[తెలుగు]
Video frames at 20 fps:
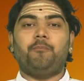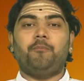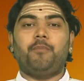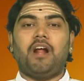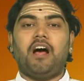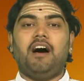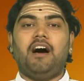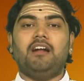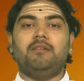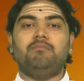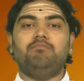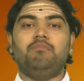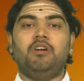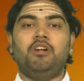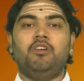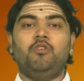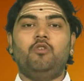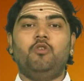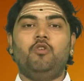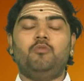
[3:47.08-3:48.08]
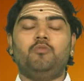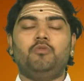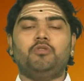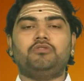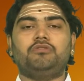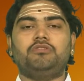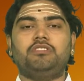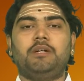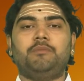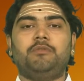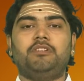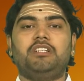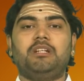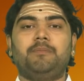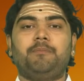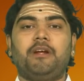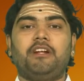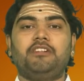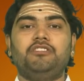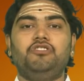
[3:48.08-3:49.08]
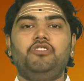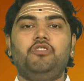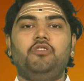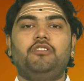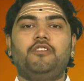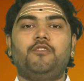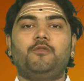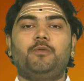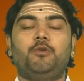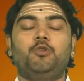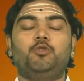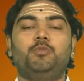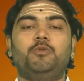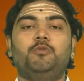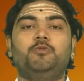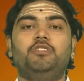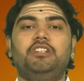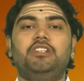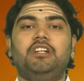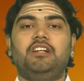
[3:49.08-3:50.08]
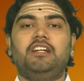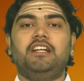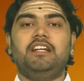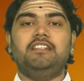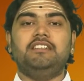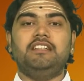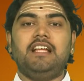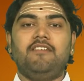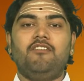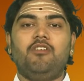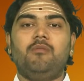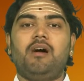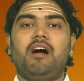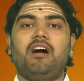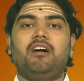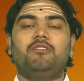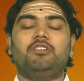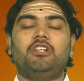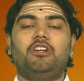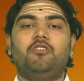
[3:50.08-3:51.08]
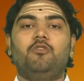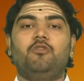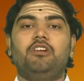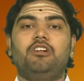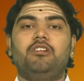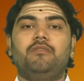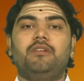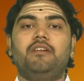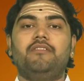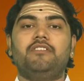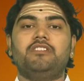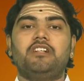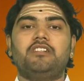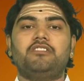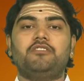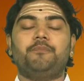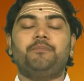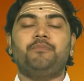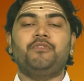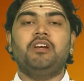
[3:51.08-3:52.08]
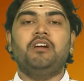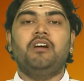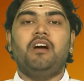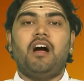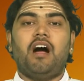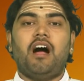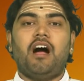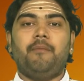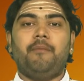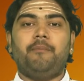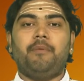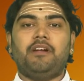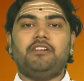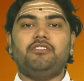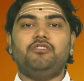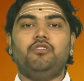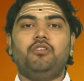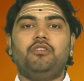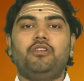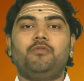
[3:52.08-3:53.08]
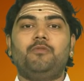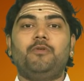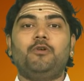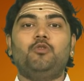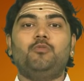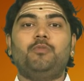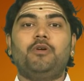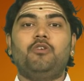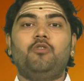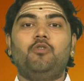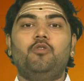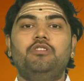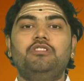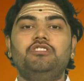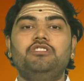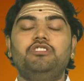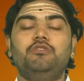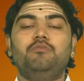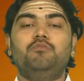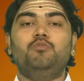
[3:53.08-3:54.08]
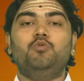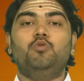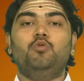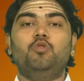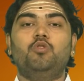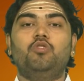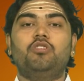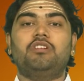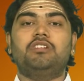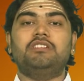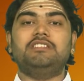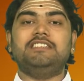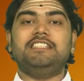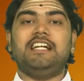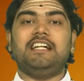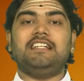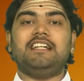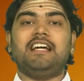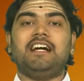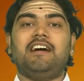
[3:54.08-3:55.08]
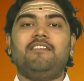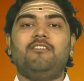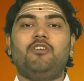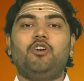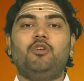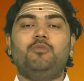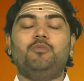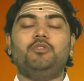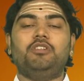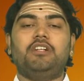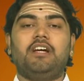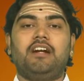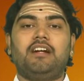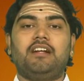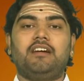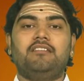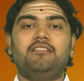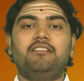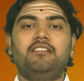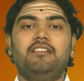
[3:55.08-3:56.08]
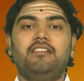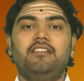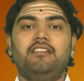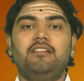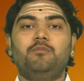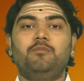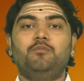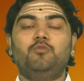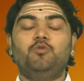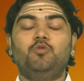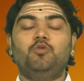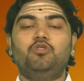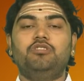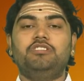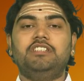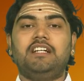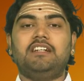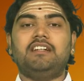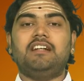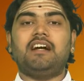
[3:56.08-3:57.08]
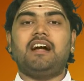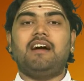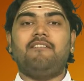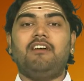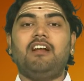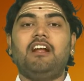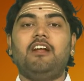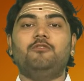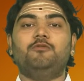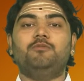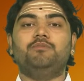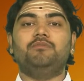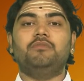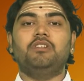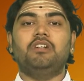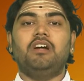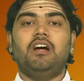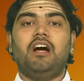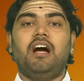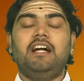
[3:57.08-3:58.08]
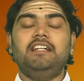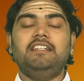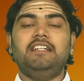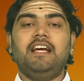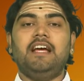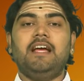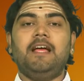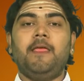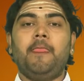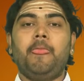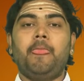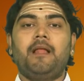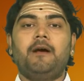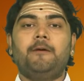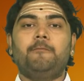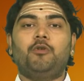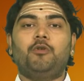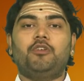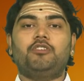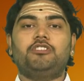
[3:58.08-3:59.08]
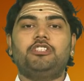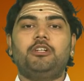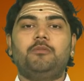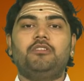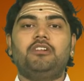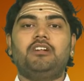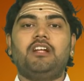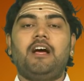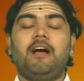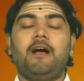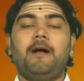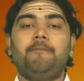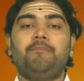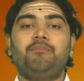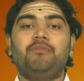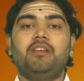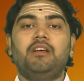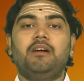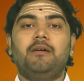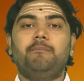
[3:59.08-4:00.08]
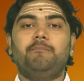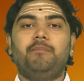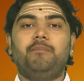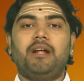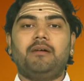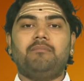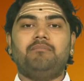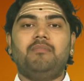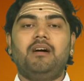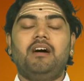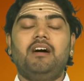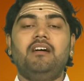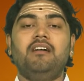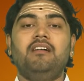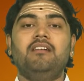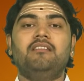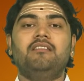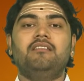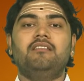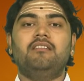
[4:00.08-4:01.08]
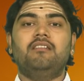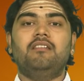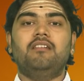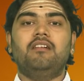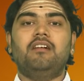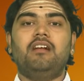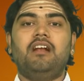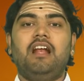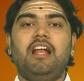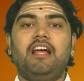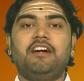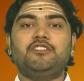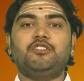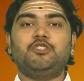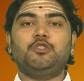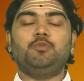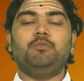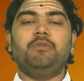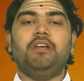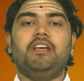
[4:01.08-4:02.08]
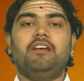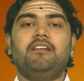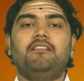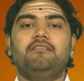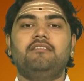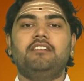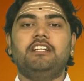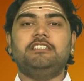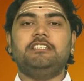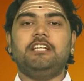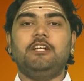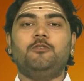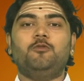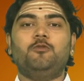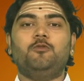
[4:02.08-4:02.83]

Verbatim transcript: ప్రారంభంలో మొట్టమొదట పరంజ్యోతి స్వరూపం ఉందిటండి ఇది దేవీ భాగవతంలో ఉన్నటువంటి విశేషం ఆ పరంజ్యోతి స్వరూపంలో నుంచి మూడు జంట కవలలు పుట్టారట మూడు జంట కవలలు అంటే మొట్టమొదట బ్రహ్మ లక్ష్మి ఇద్దరు